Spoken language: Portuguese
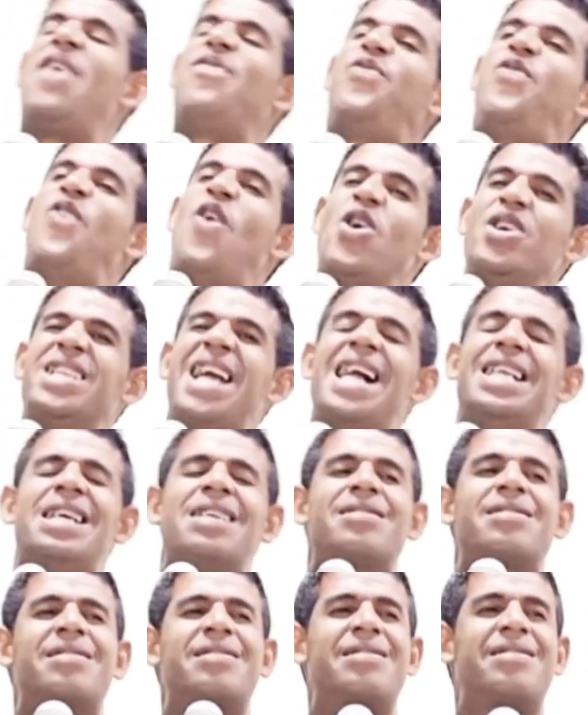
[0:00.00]
a fornalha
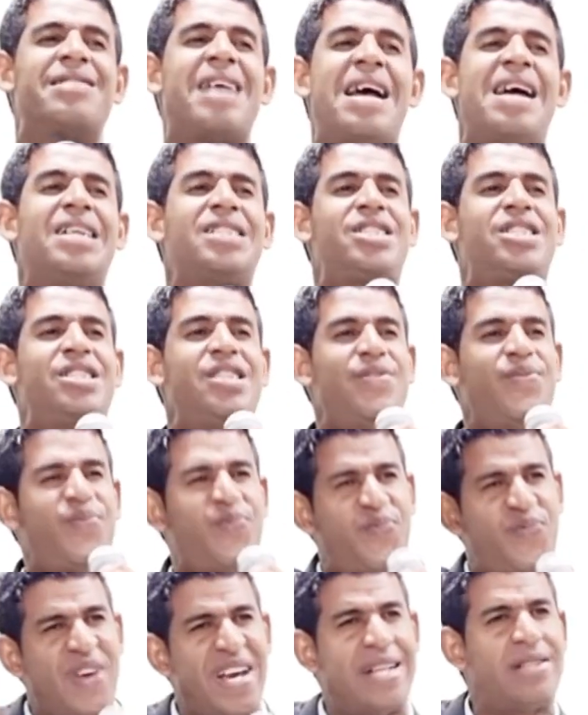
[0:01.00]
sete
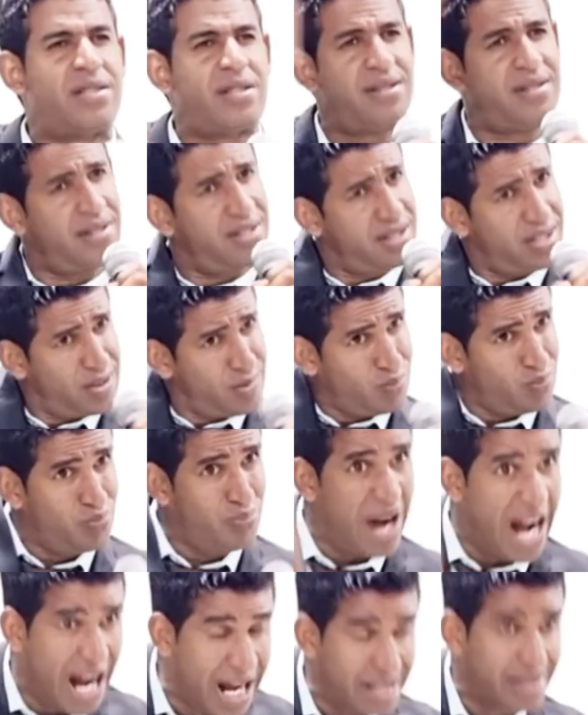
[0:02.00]
vezes
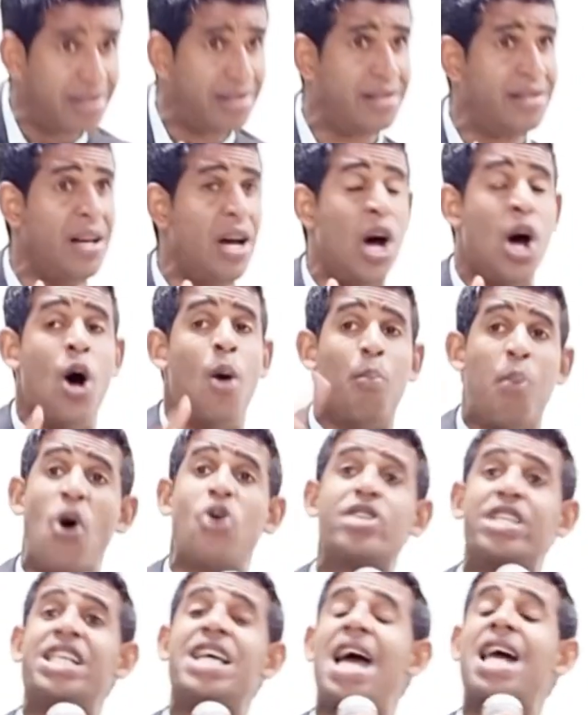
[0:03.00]
mais
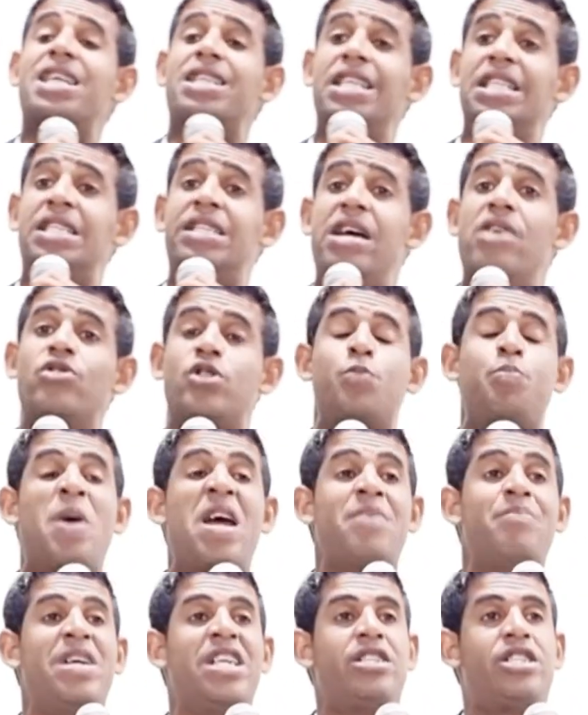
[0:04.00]
por que é que Deus
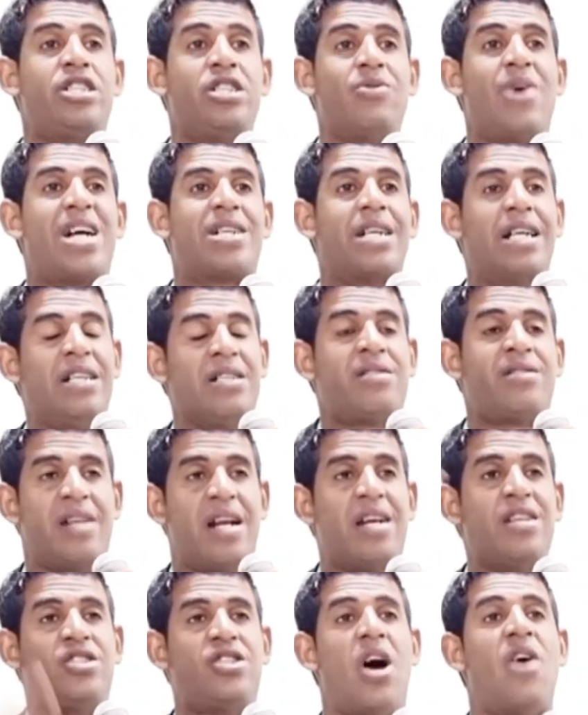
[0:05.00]
permitiu aqueles
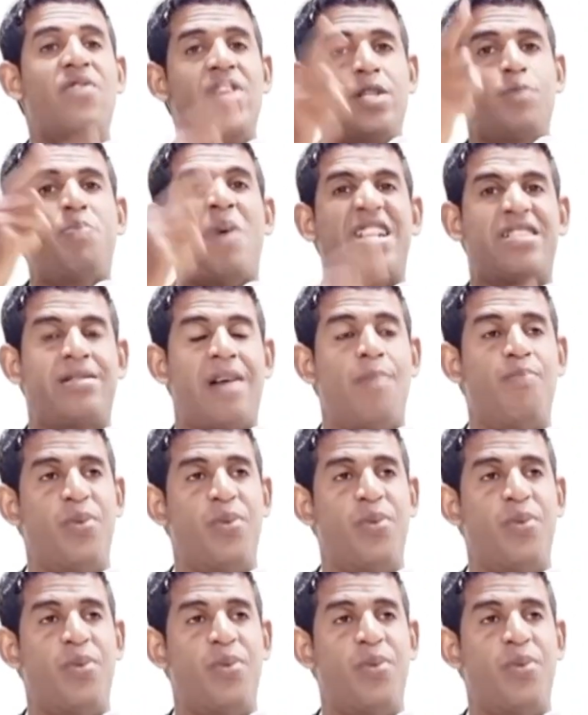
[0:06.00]
três jovens passar